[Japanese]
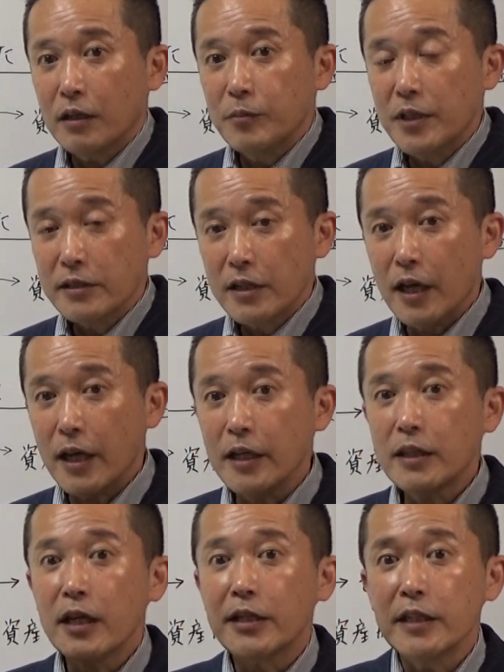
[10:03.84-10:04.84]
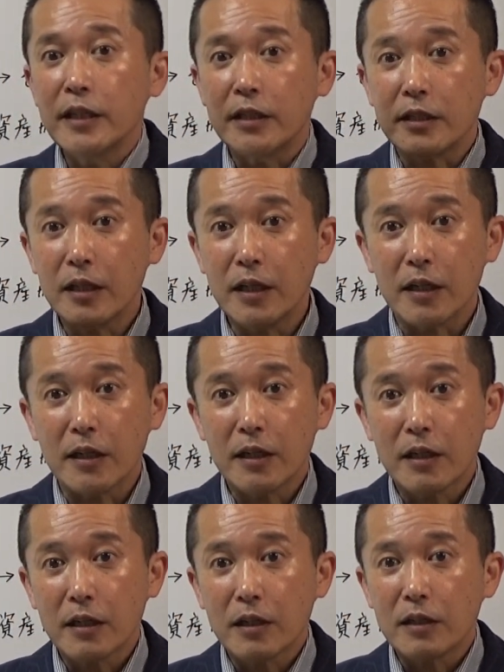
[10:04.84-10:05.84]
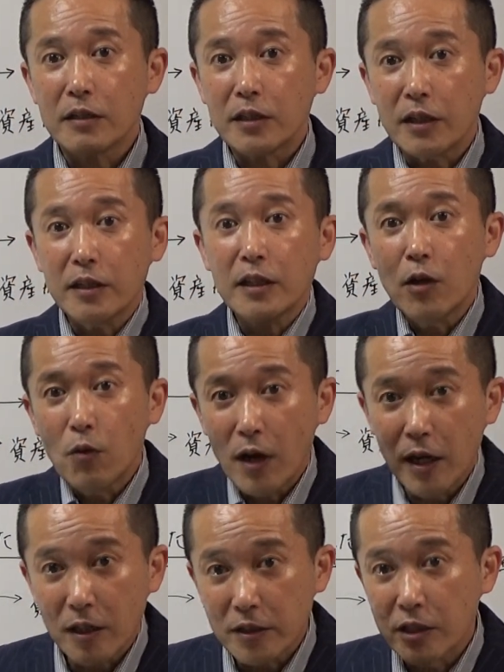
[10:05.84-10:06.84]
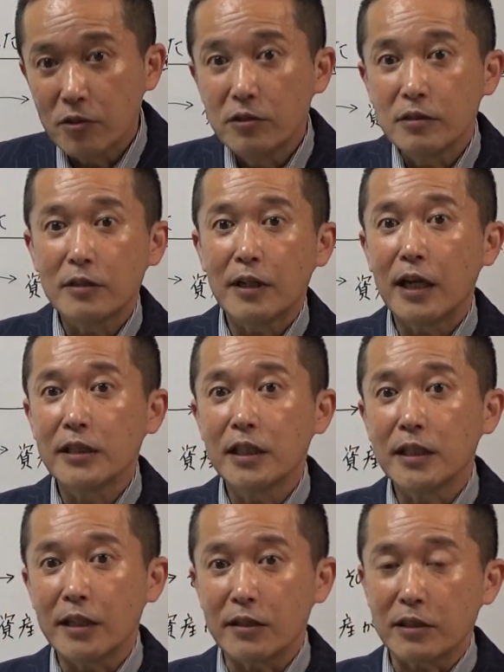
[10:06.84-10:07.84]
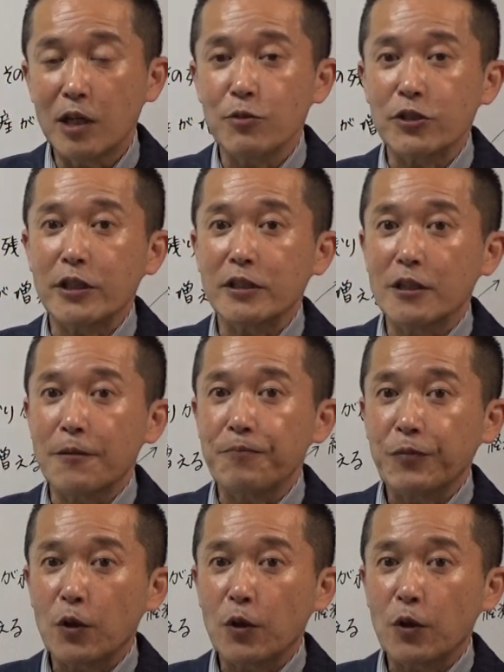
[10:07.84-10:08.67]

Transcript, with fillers: 皆さんが得た利益で種代を払ってる派じゃないですかもしかして